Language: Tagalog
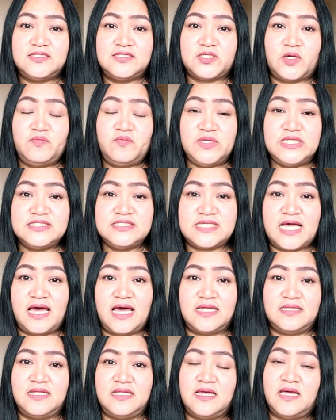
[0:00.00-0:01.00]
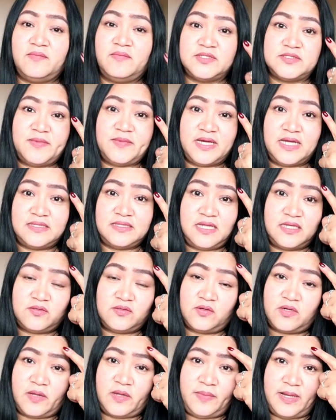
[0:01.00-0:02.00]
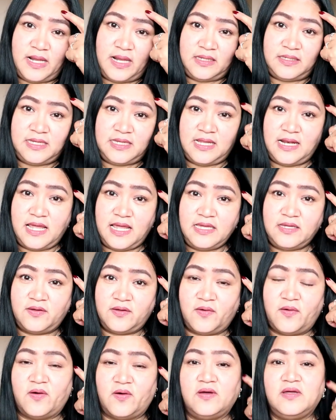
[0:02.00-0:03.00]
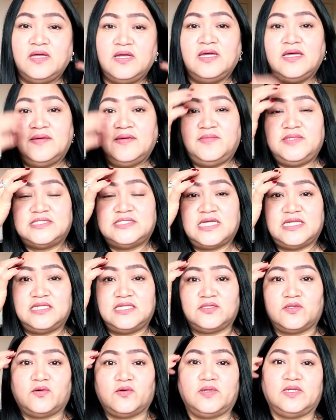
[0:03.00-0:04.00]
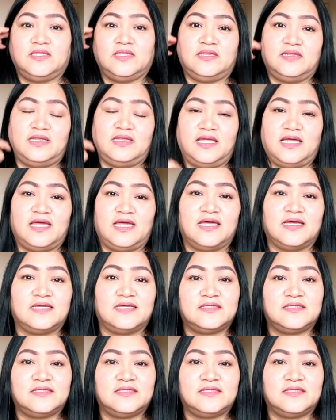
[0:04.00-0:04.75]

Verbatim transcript: So, minsan, mas maganda itong kabilang kilay ko. Minsan ito, hindi.